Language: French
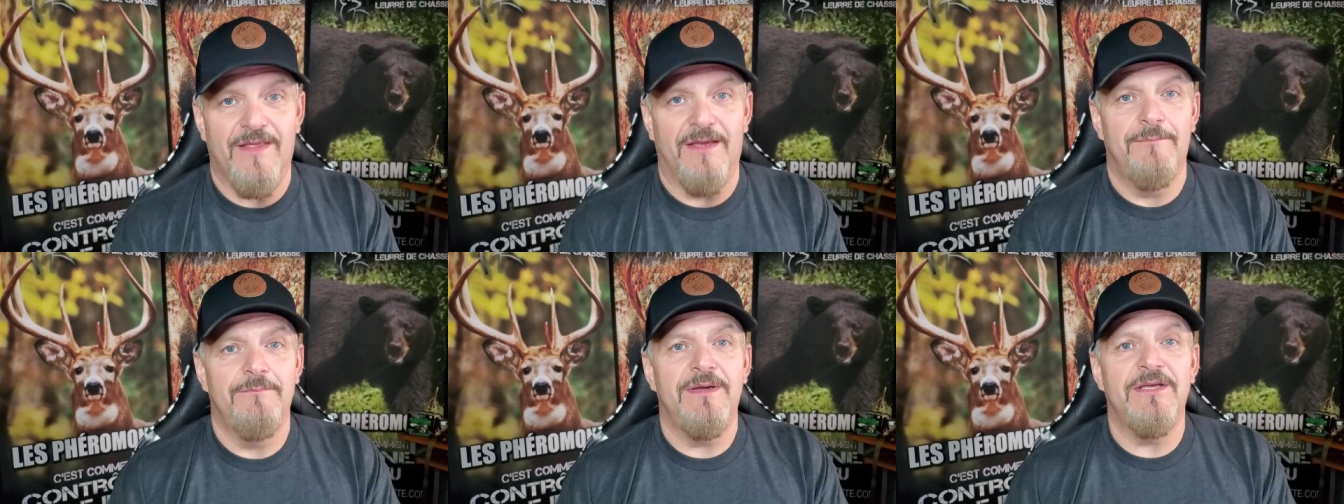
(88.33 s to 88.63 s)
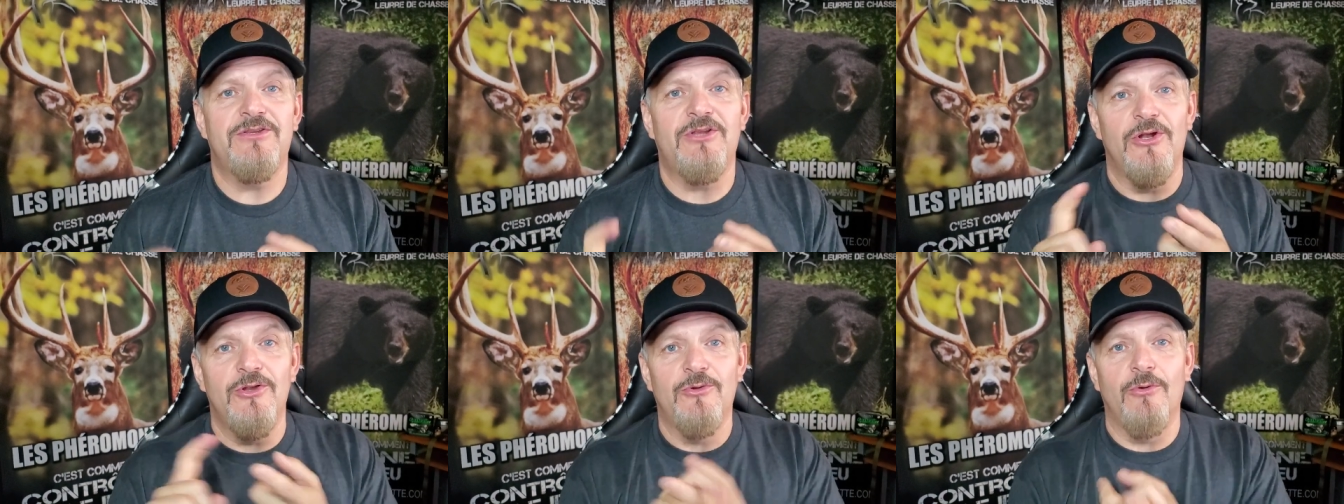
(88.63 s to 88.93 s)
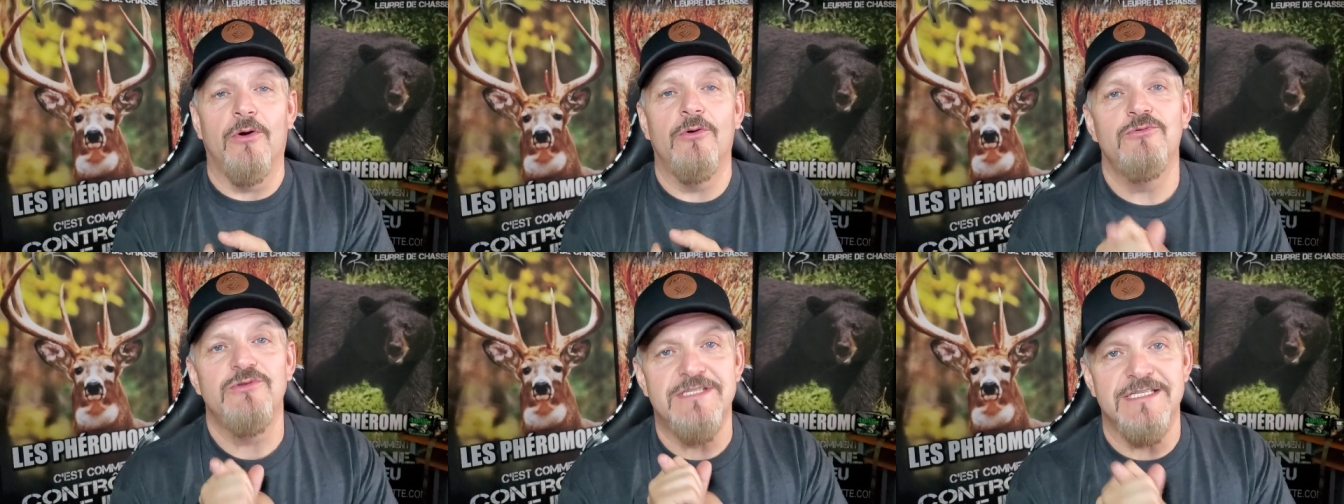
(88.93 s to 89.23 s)
Mais tu as le
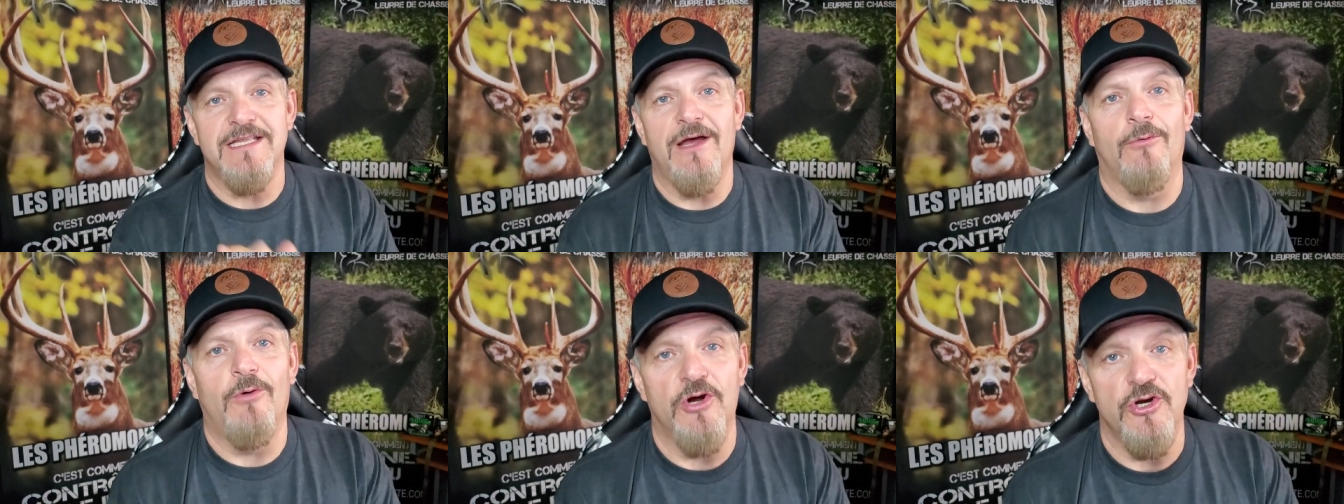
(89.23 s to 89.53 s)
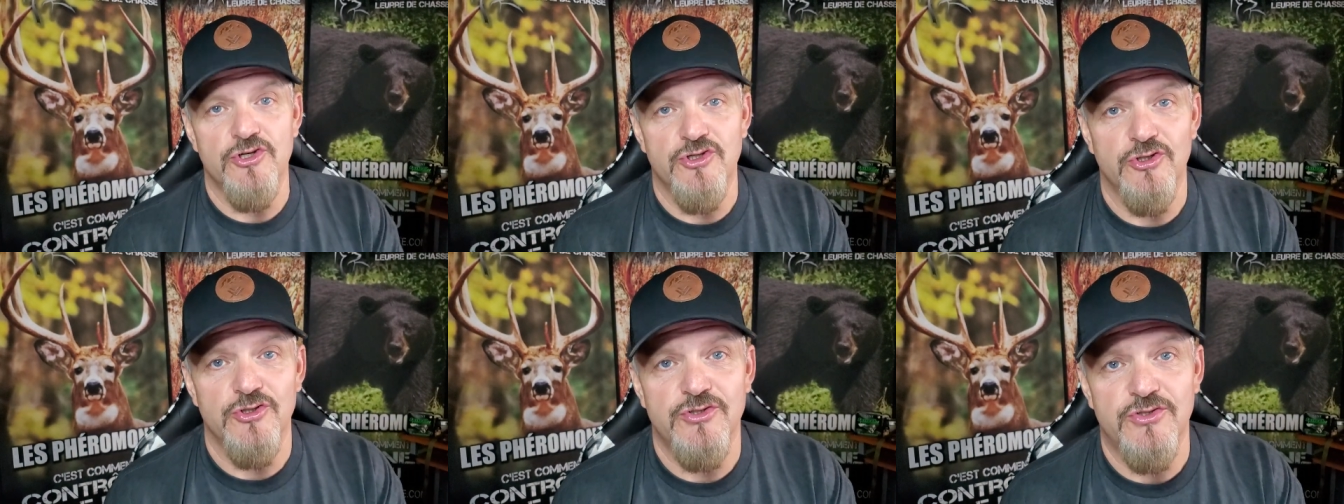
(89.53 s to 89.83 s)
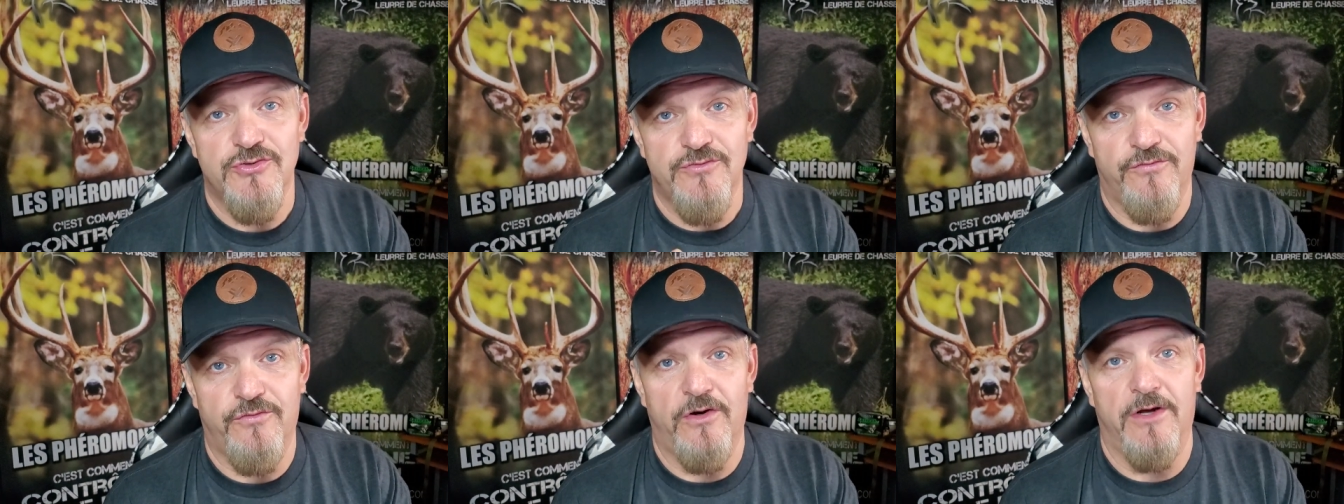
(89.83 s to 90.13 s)
droit aussi d'avoir
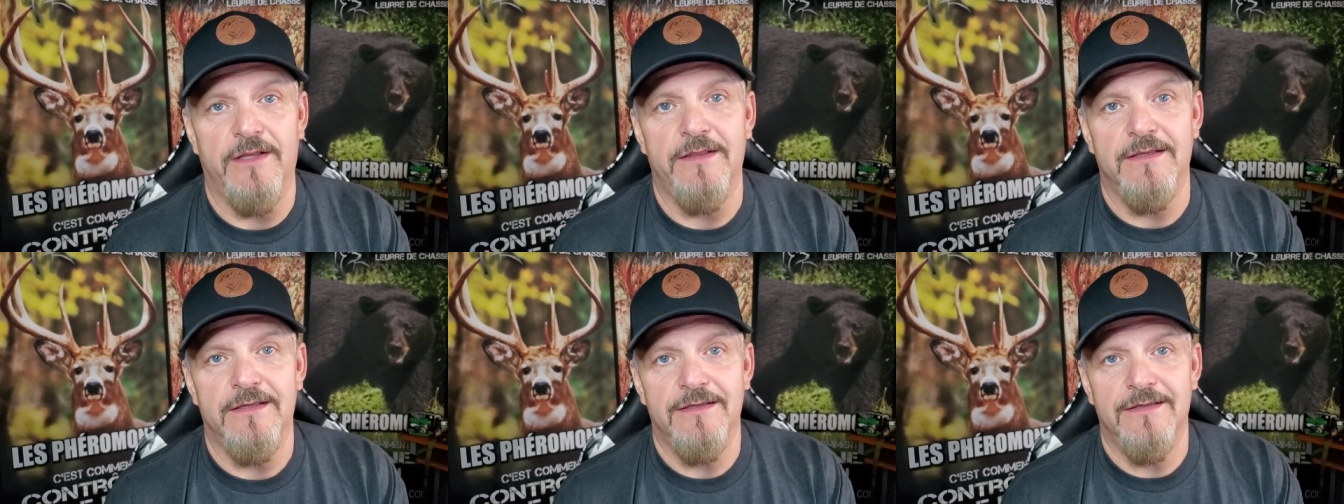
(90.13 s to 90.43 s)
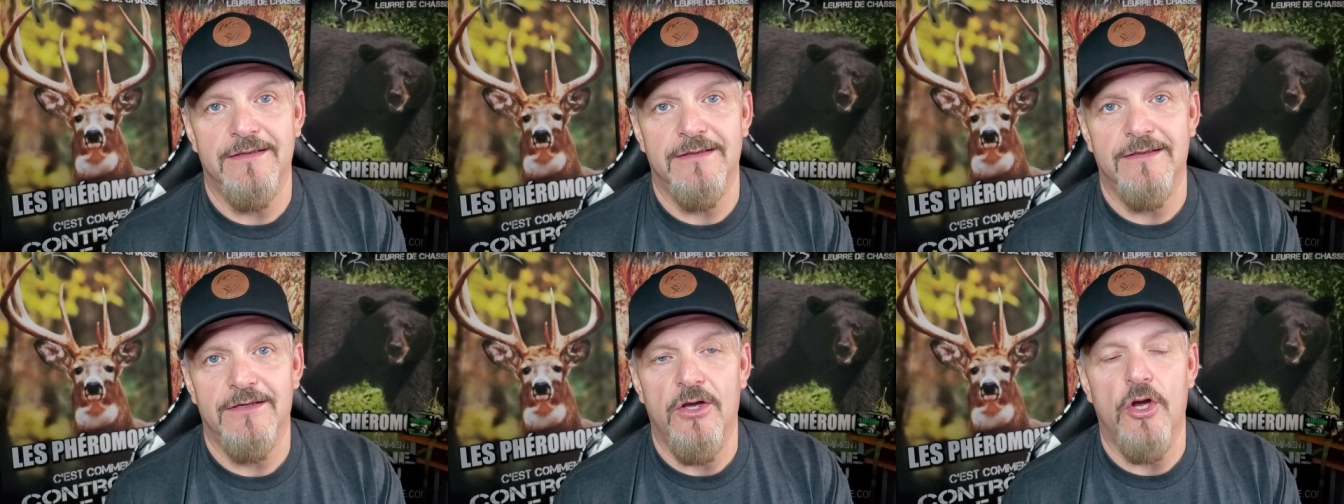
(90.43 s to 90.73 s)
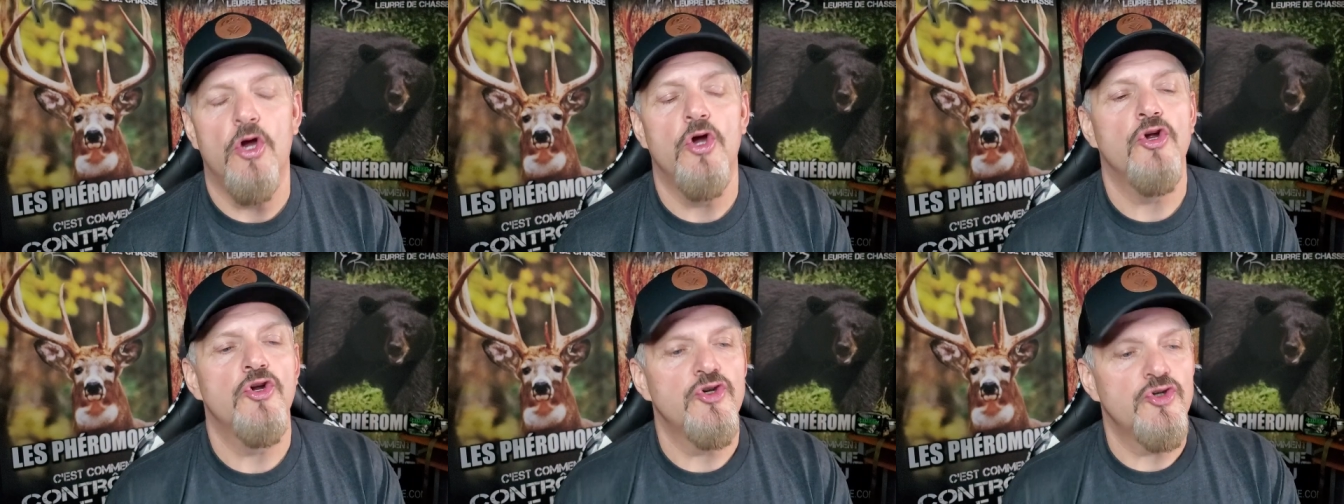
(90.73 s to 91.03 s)
juste du fun.
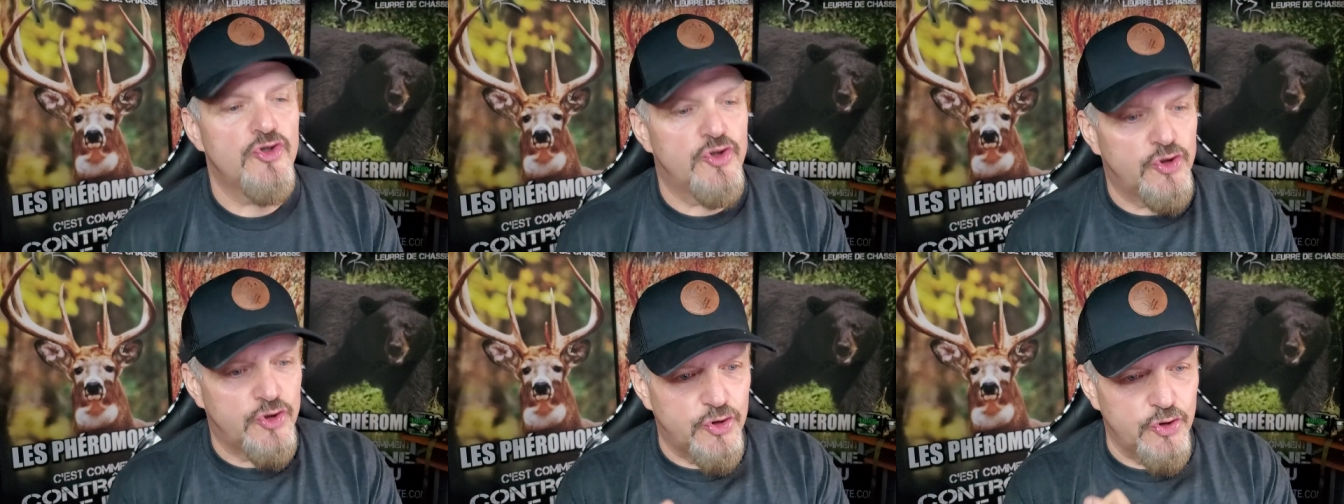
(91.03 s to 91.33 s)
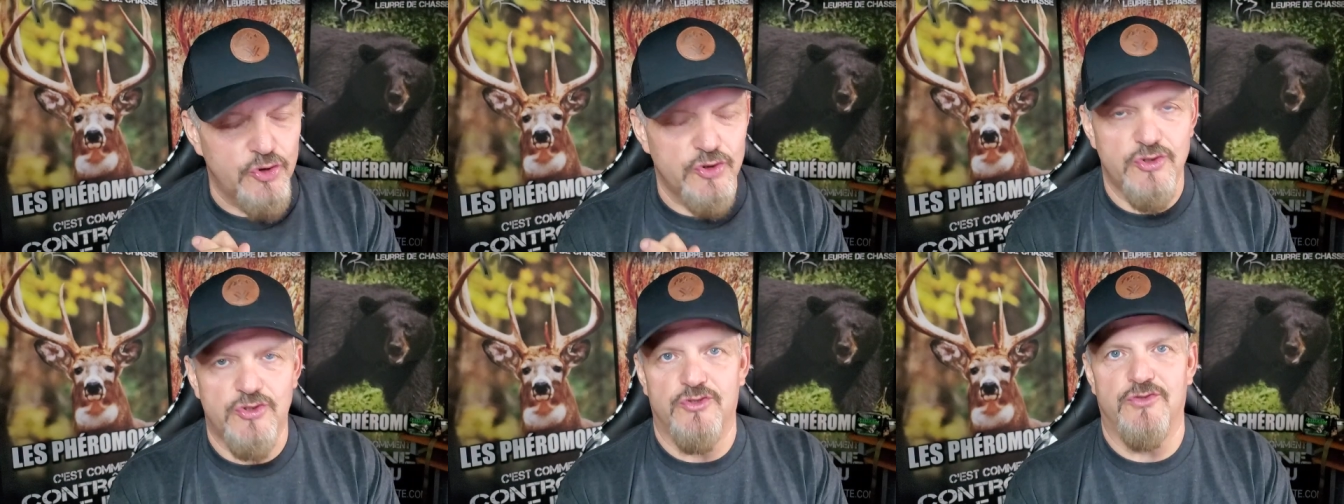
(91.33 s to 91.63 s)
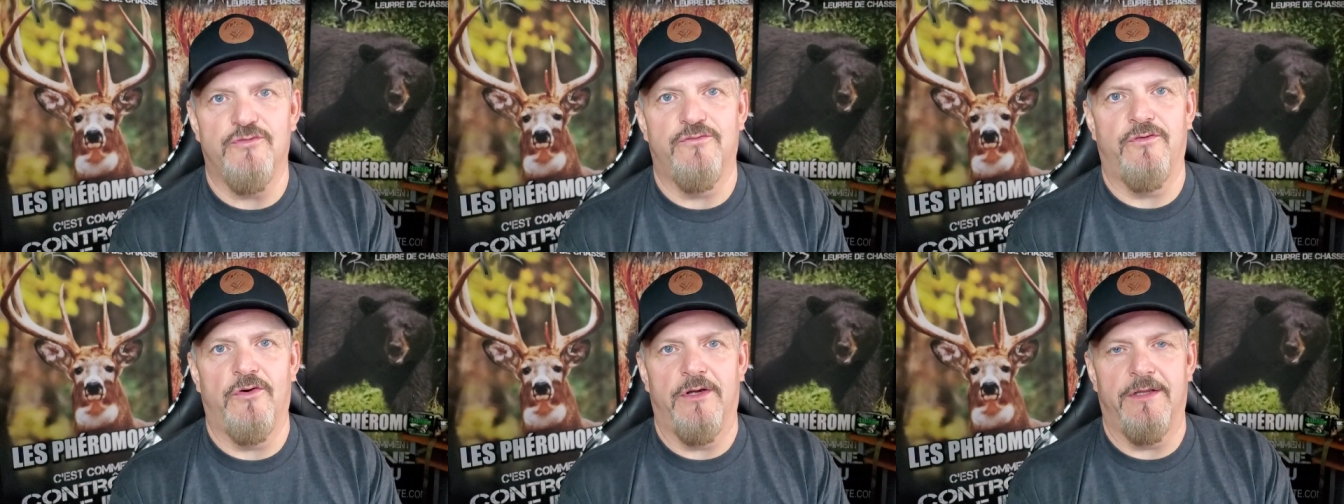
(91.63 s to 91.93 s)
Juste
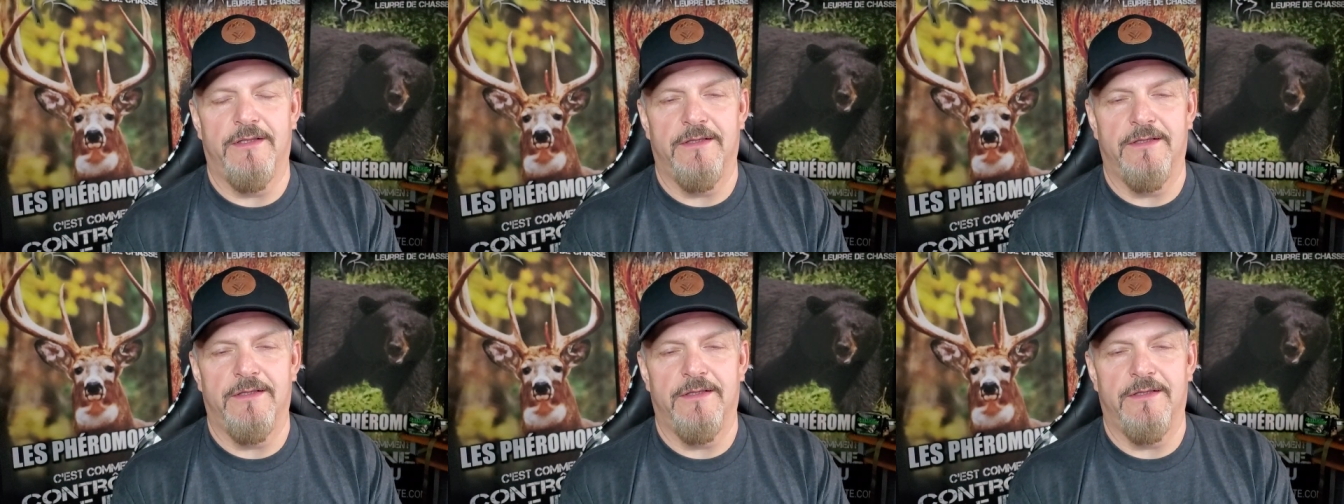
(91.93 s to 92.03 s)
du fun.